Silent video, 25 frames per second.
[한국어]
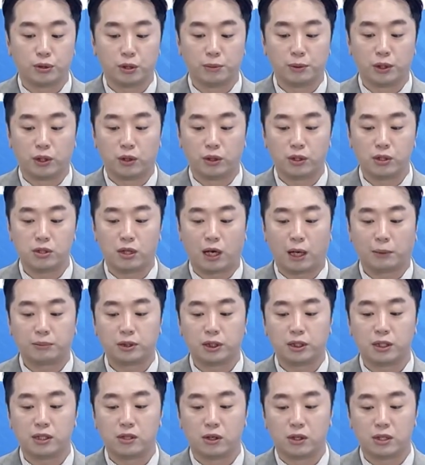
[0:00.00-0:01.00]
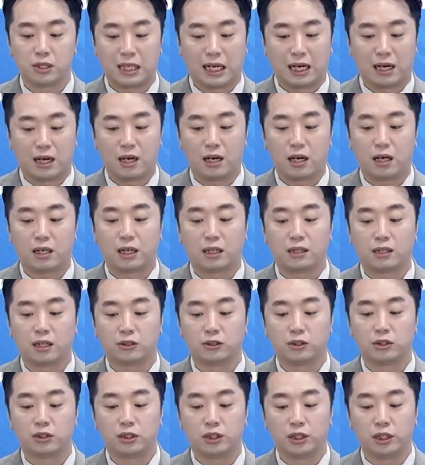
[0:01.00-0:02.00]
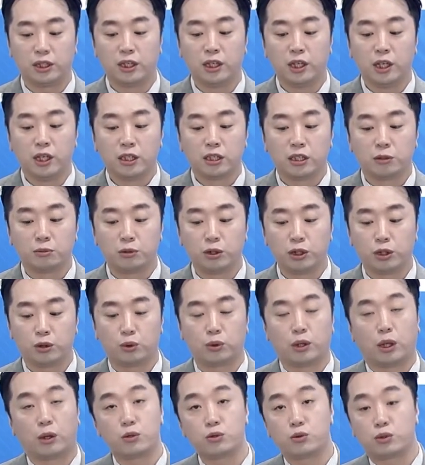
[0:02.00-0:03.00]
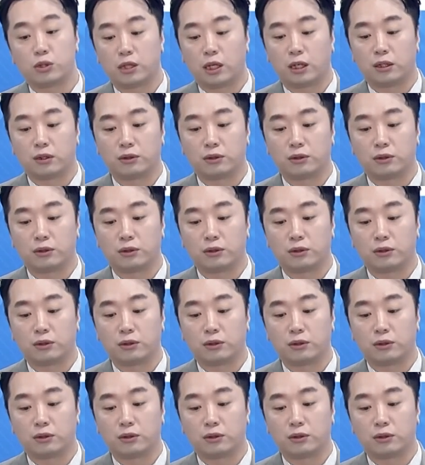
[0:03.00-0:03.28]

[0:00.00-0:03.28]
그러면 거기서 갑자기 여기 상한가를 간다든지 급등이 또 나올 수 있다.